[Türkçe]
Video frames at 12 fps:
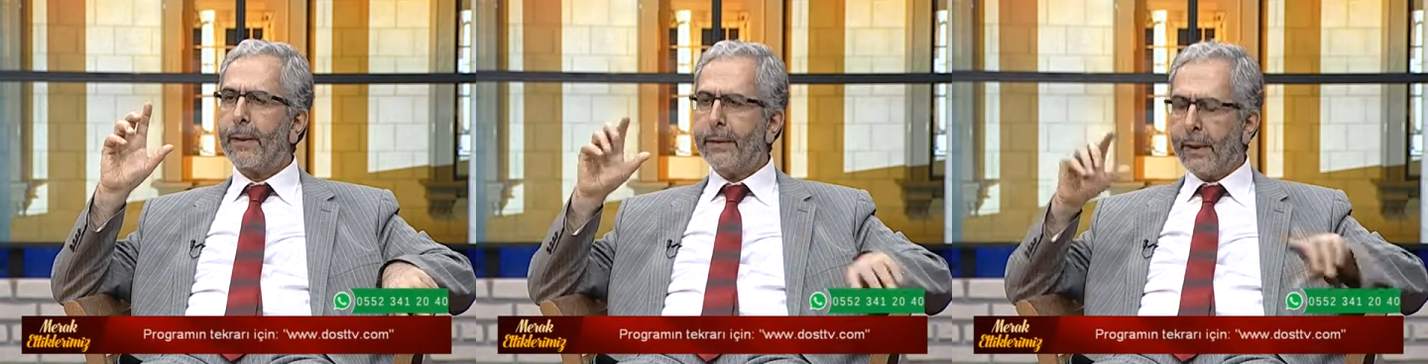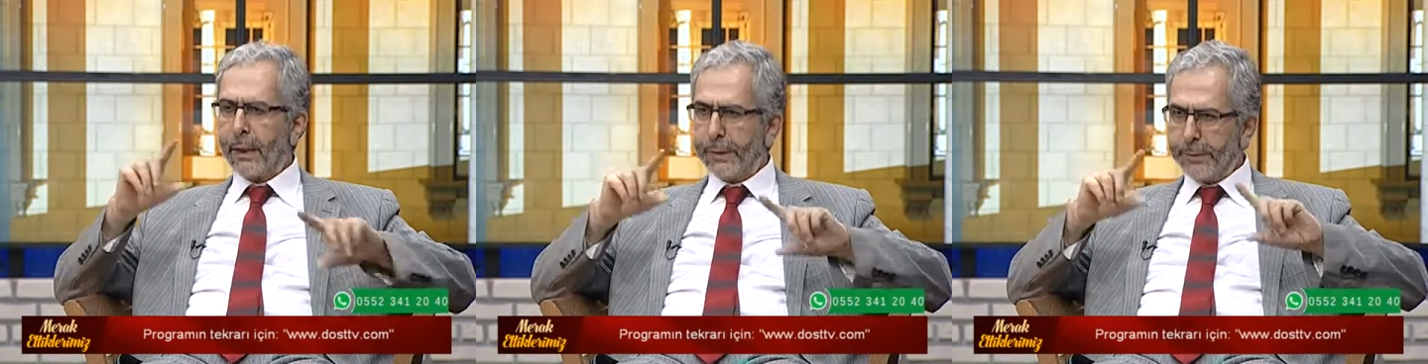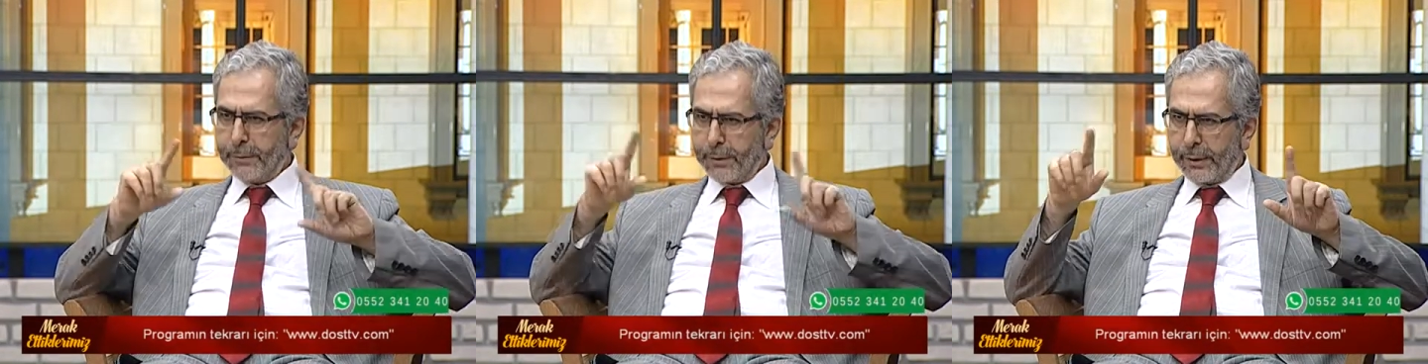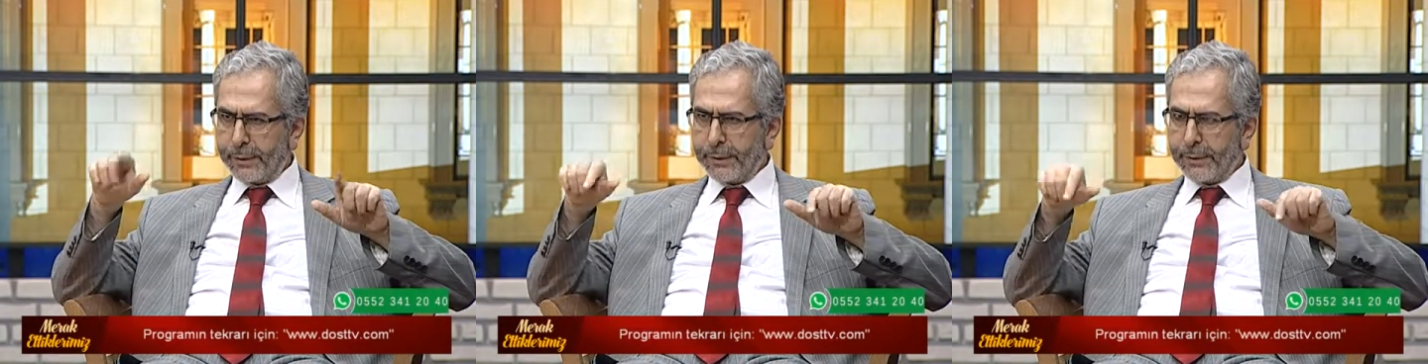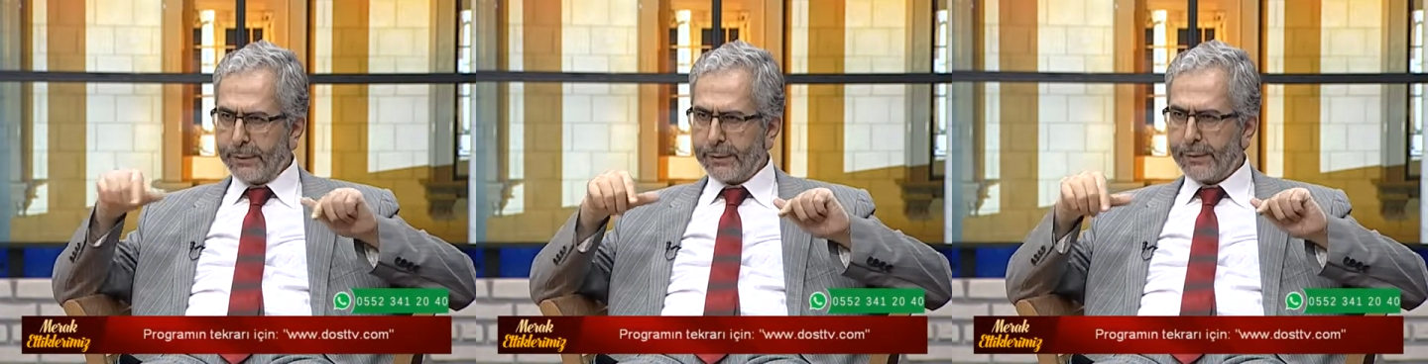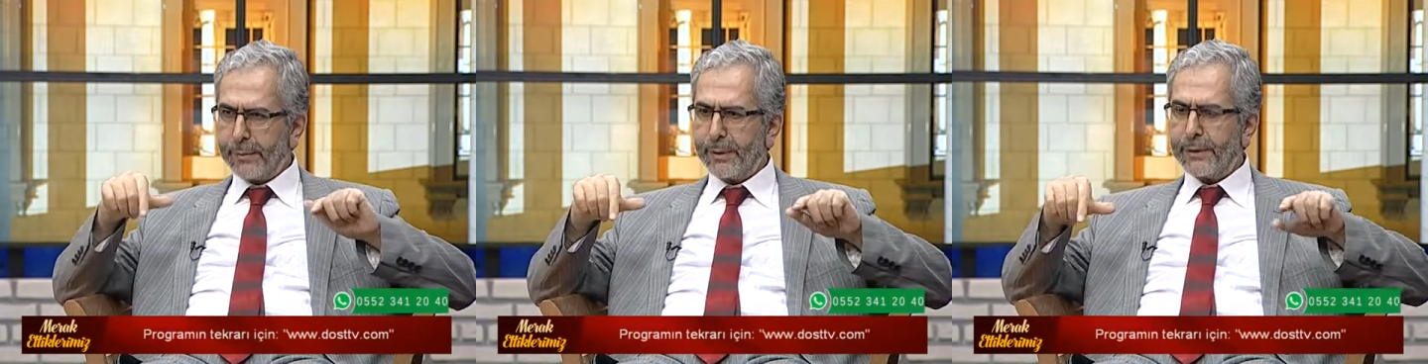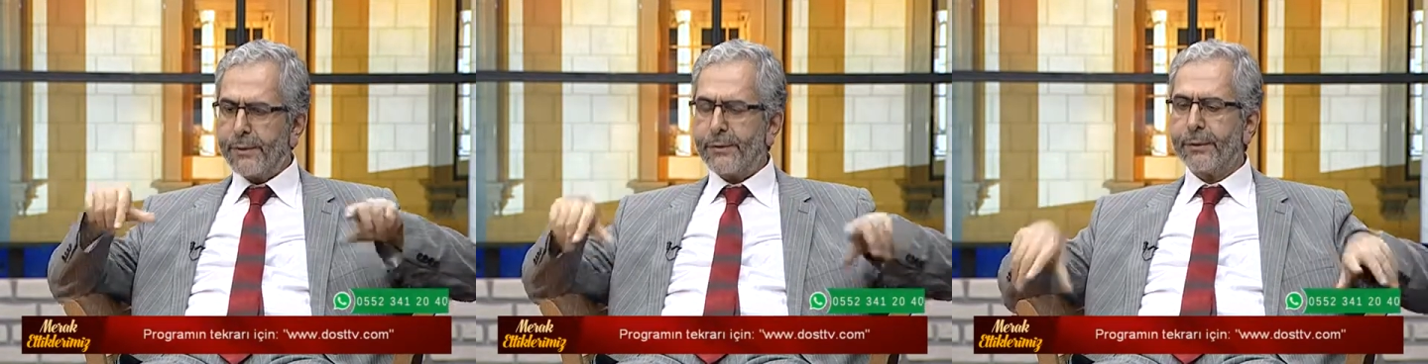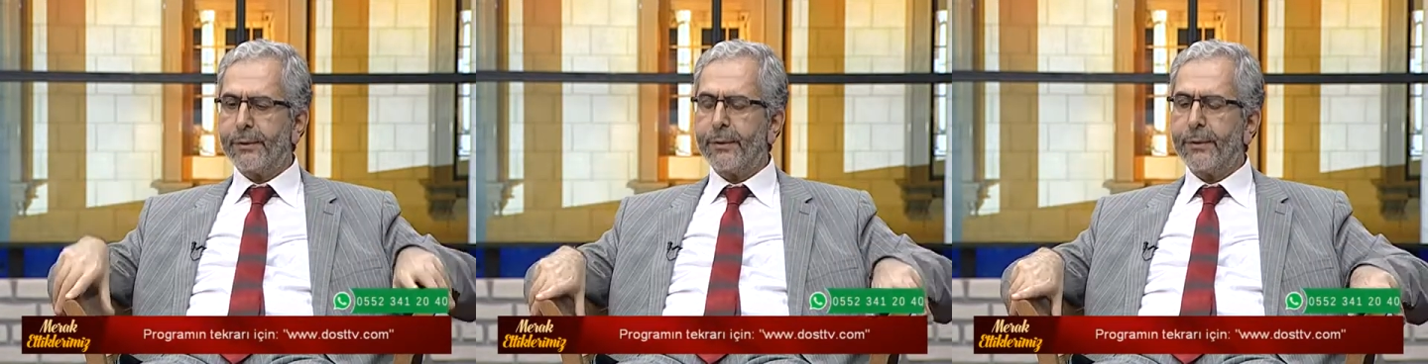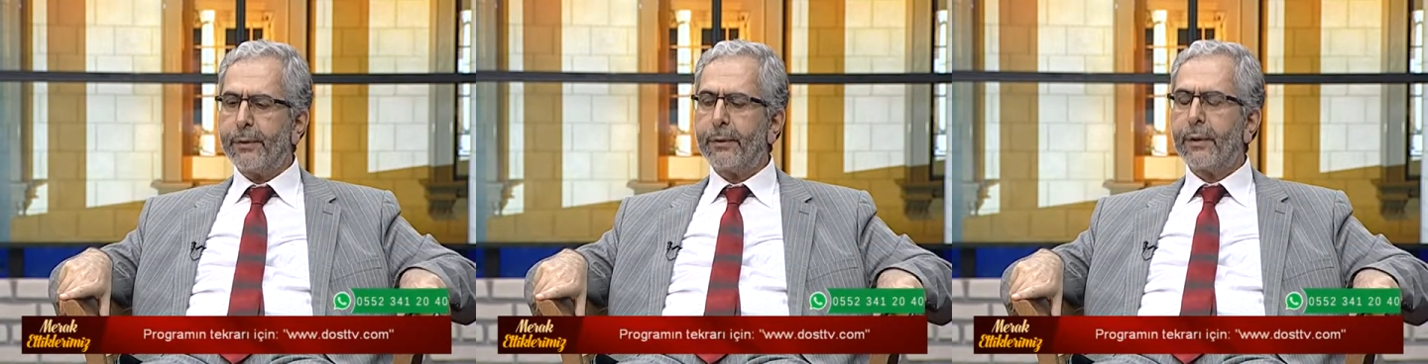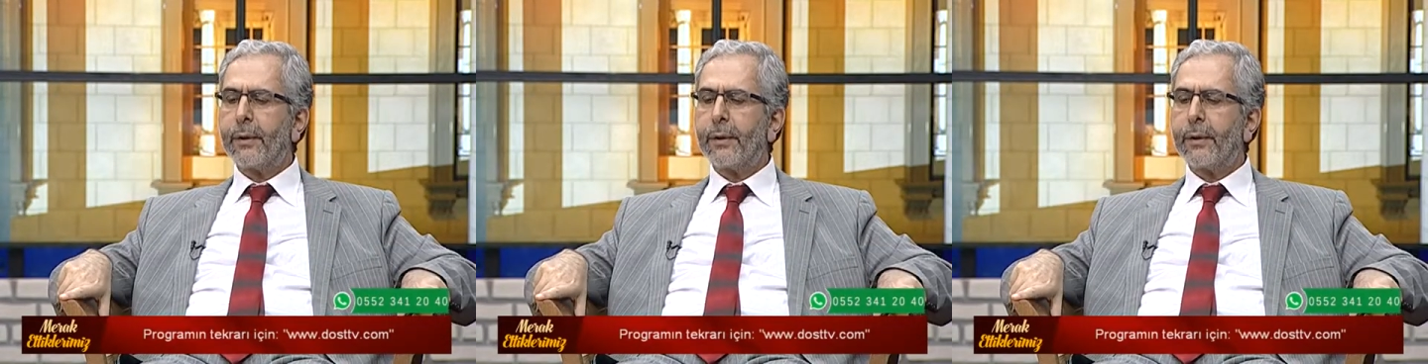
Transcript: Yani bir araya getirmek istedi.